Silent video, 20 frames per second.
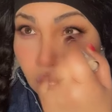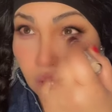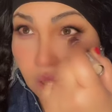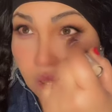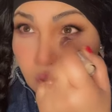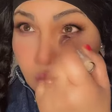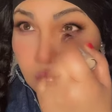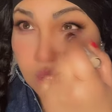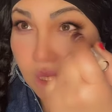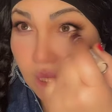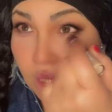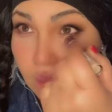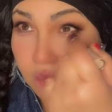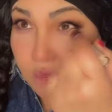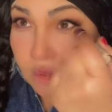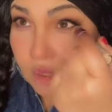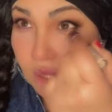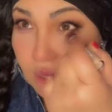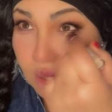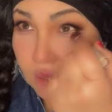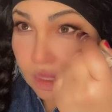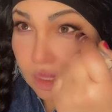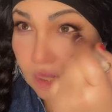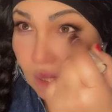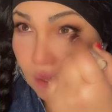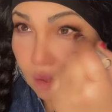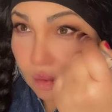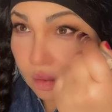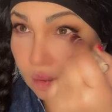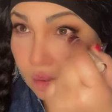ونروح انا وصاحبتي
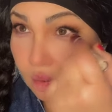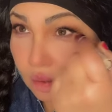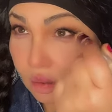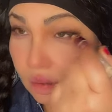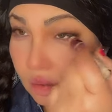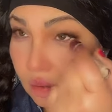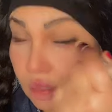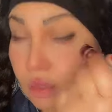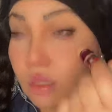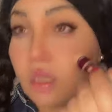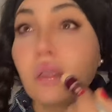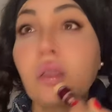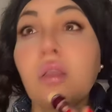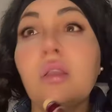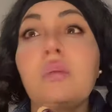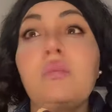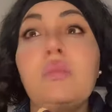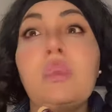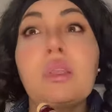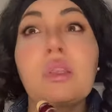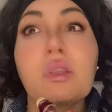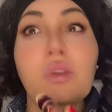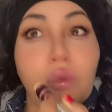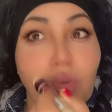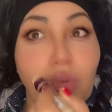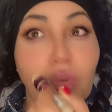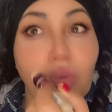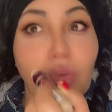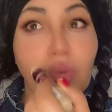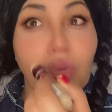هديه
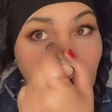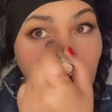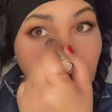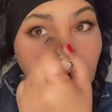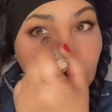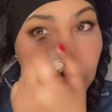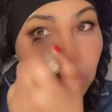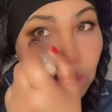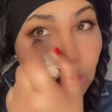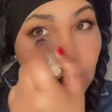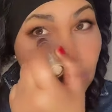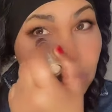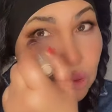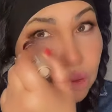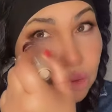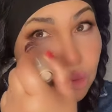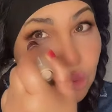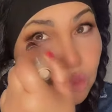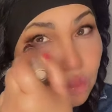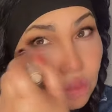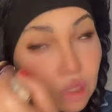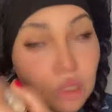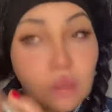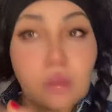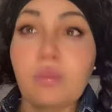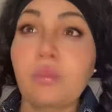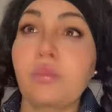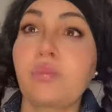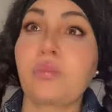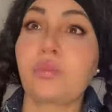انا نحب نروحو بودو
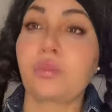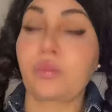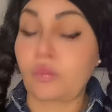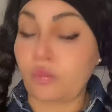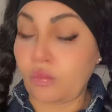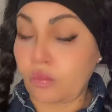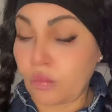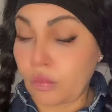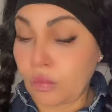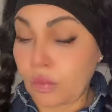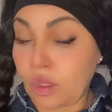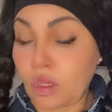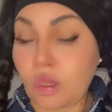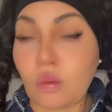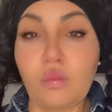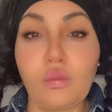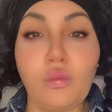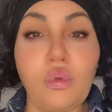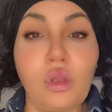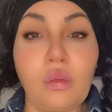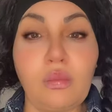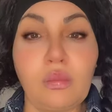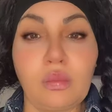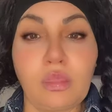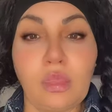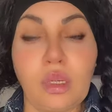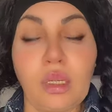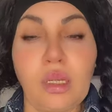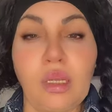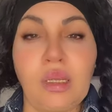نوير
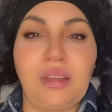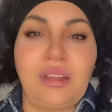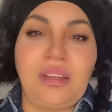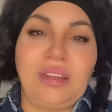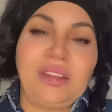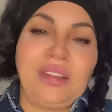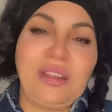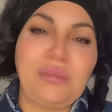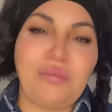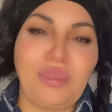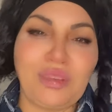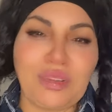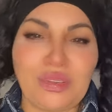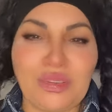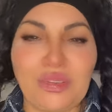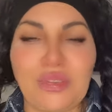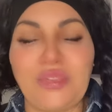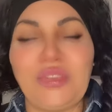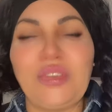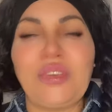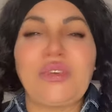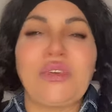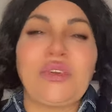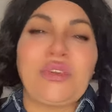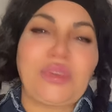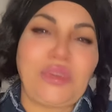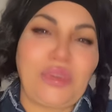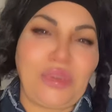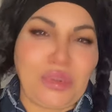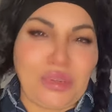المهم حنا بودو نوير
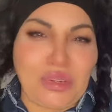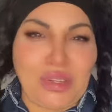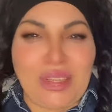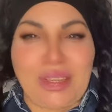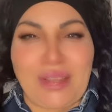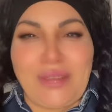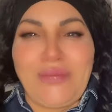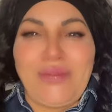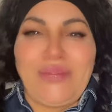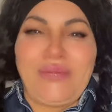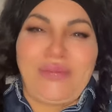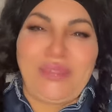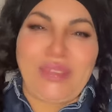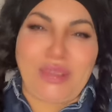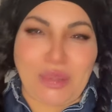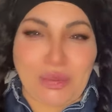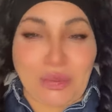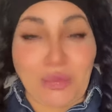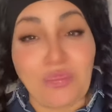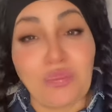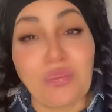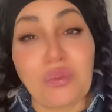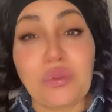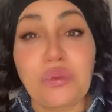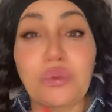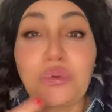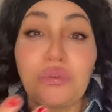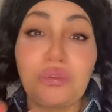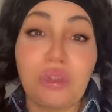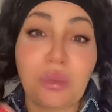كون نروحو
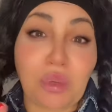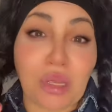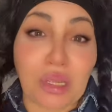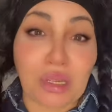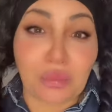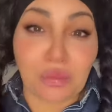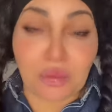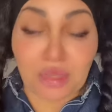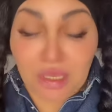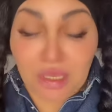كنا